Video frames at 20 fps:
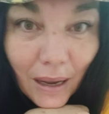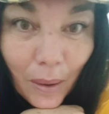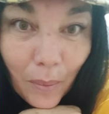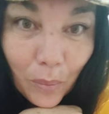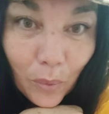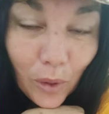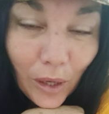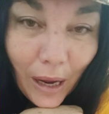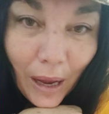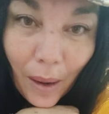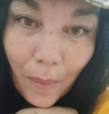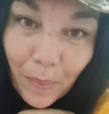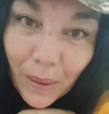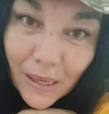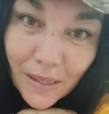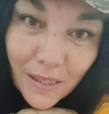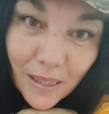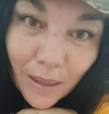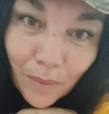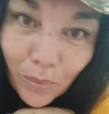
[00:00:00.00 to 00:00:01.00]
a mulher
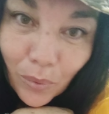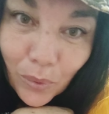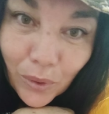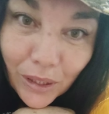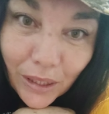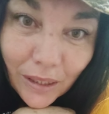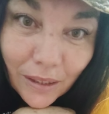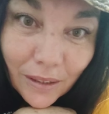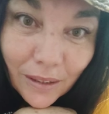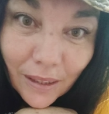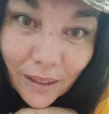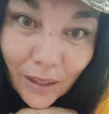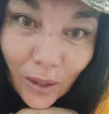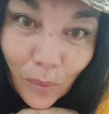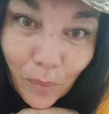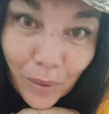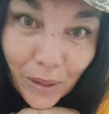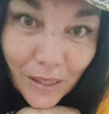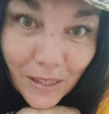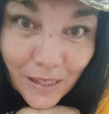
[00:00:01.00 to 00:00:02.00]
para ser bonita
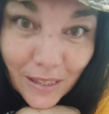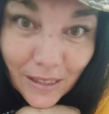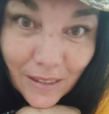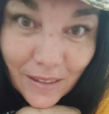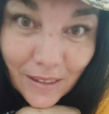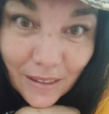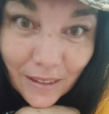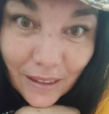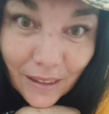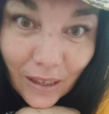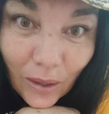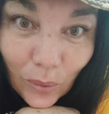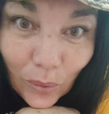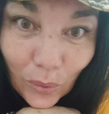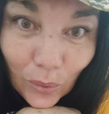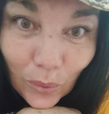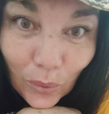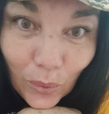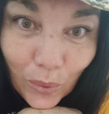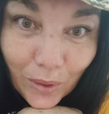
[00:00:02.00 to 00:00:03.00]
não precisa ter
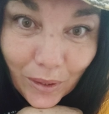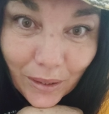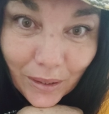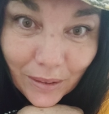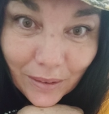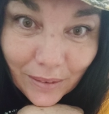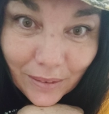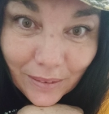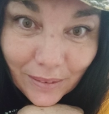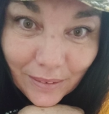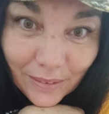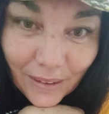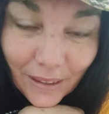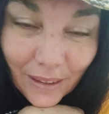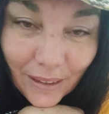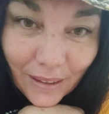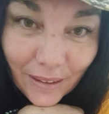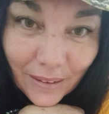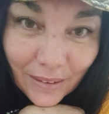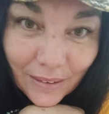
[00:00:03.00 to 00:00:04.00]
altura,
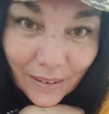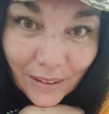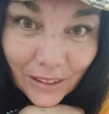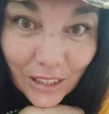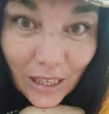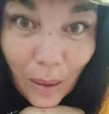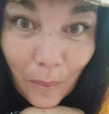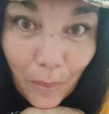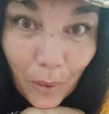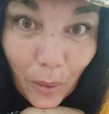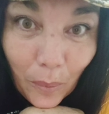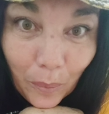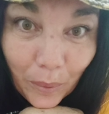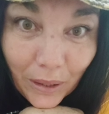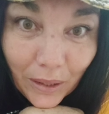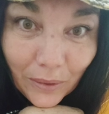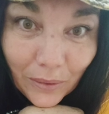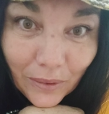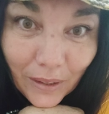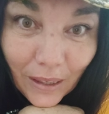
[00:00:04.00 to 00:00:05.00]
né? Chapéu
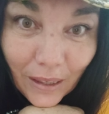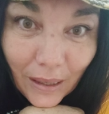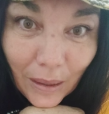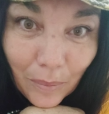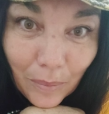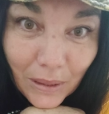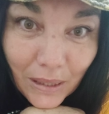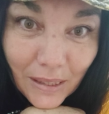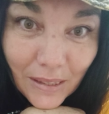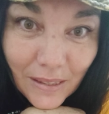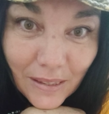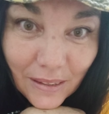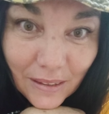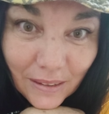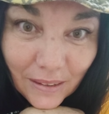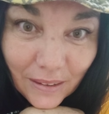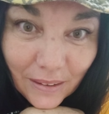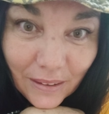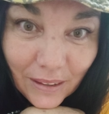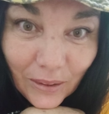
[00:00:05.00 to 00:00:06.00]
preto na cabeça,
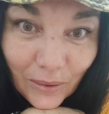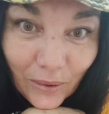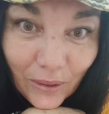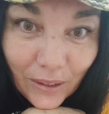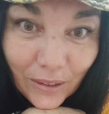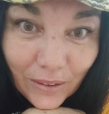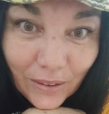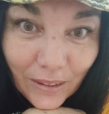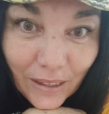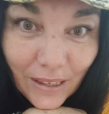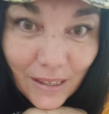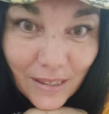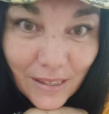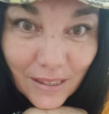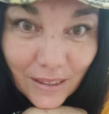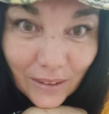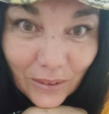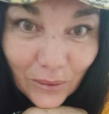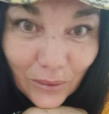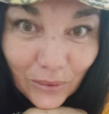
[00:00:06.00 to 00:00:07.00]
38 na
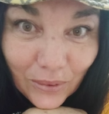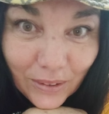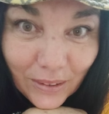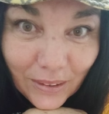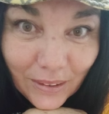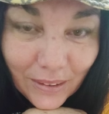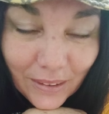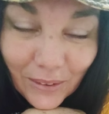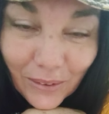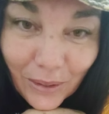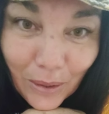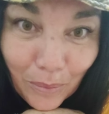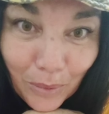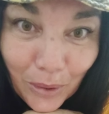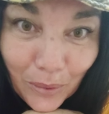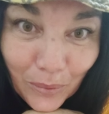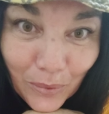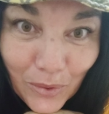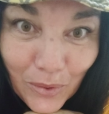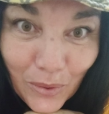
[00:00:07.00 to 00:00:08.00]
cintura. Eu
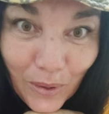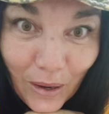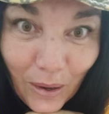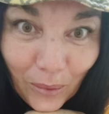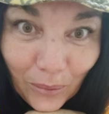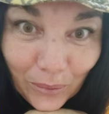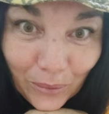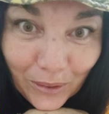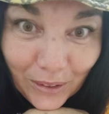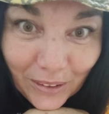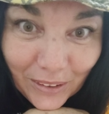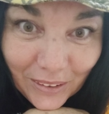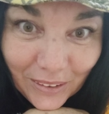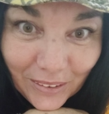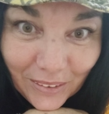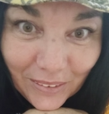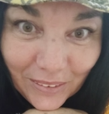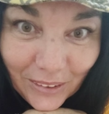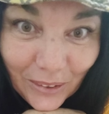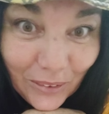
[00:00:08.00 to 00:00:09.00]
também não sou
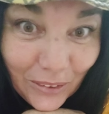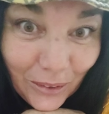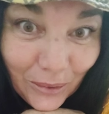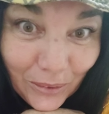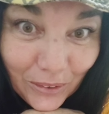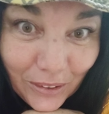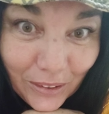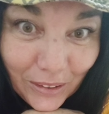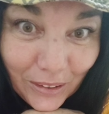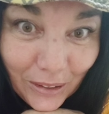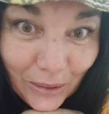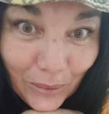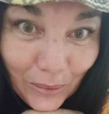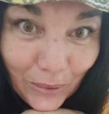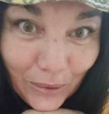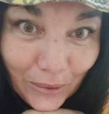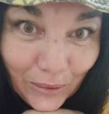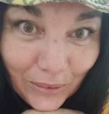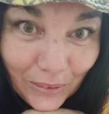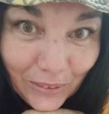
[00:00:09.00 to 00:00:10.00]
alta, não tenho
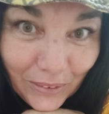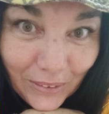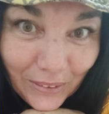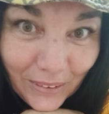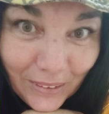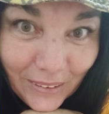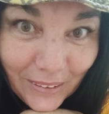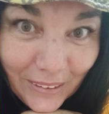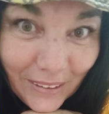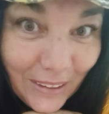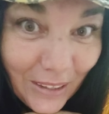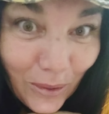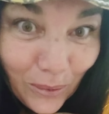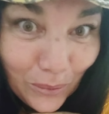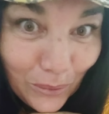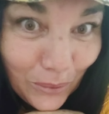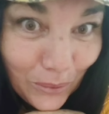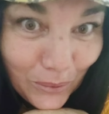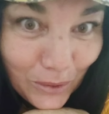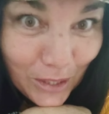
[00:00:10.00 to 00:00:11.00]
38 e
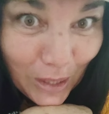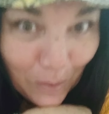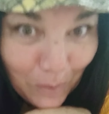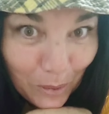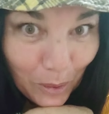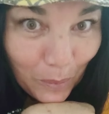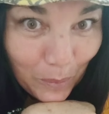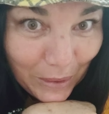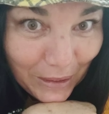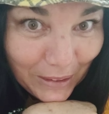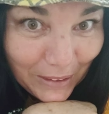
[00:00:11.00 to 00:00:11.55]
não tô com chapéu